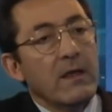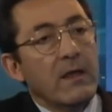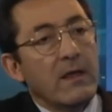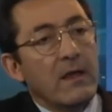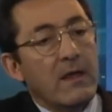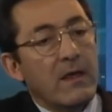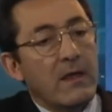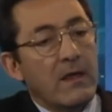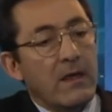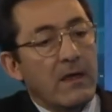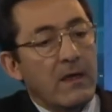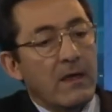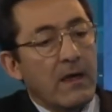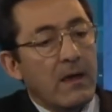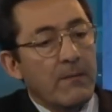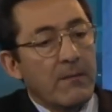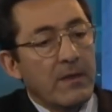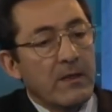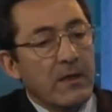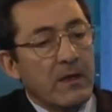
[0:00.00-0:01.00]
eh,
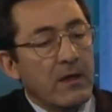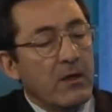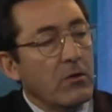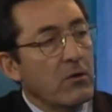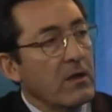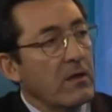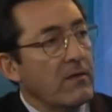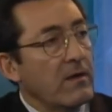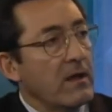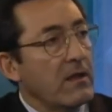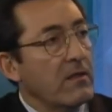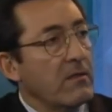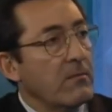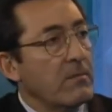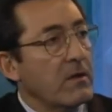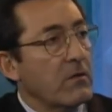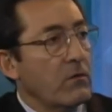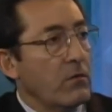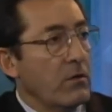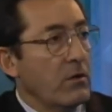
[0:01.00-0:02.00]
han mantenido niveles de
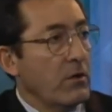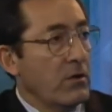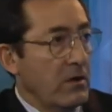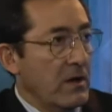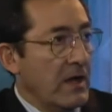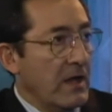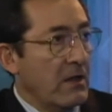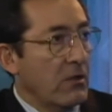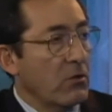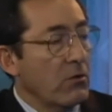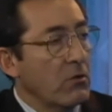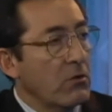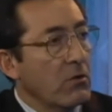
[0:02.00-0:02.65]
inversión altos,